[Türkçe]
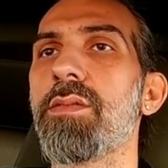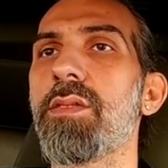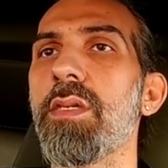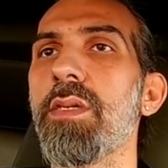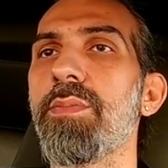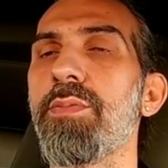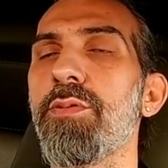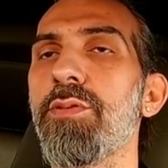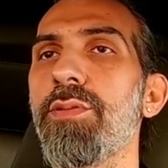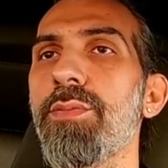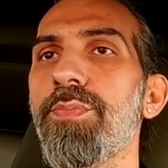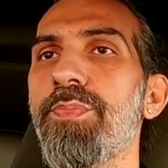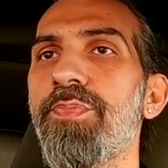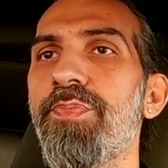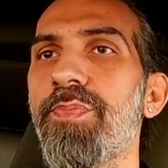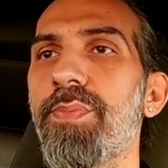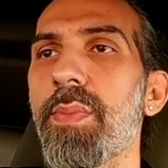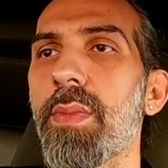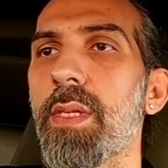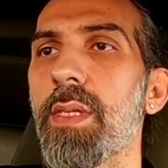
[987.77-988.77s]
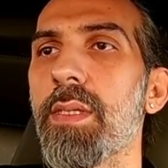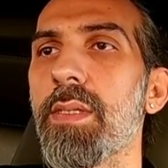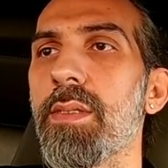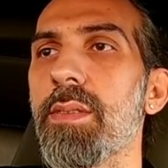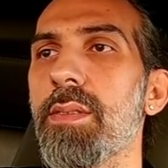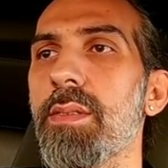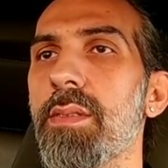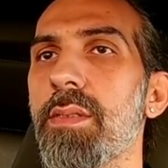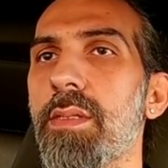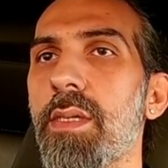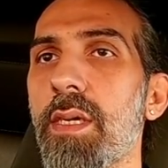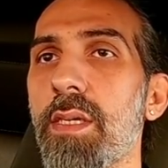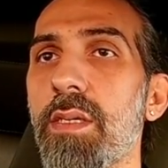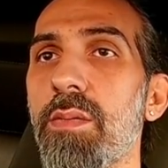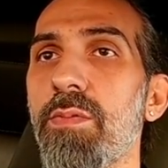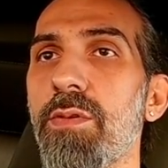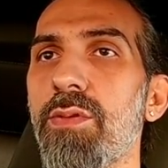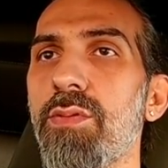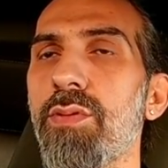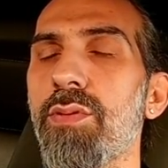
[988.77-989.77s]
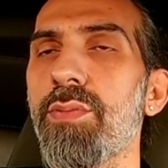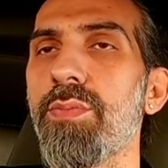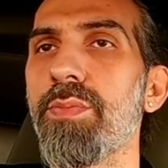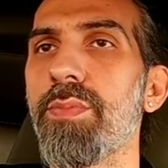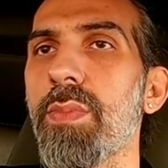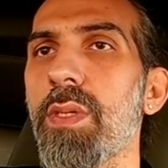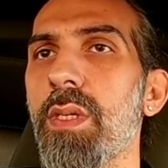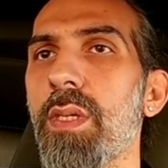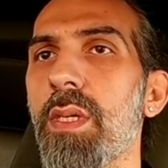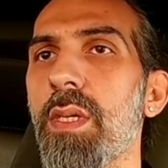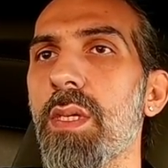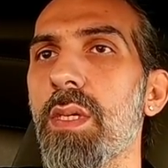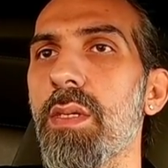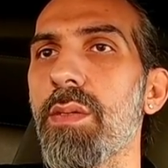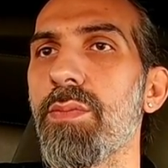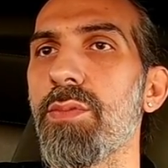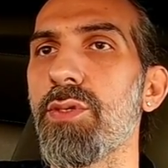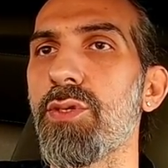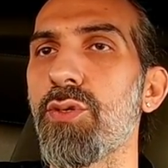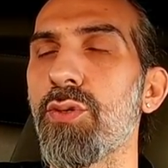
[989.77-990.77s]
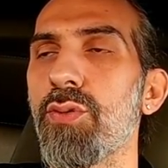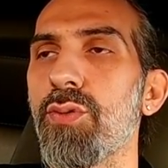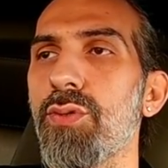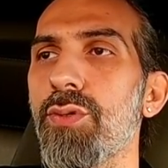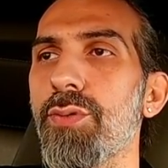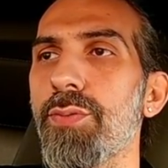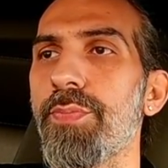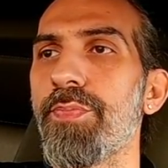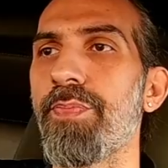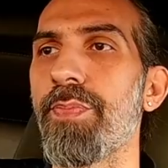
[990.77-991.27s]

şey yapıyorum. E, takip ediyorum birçoğunu.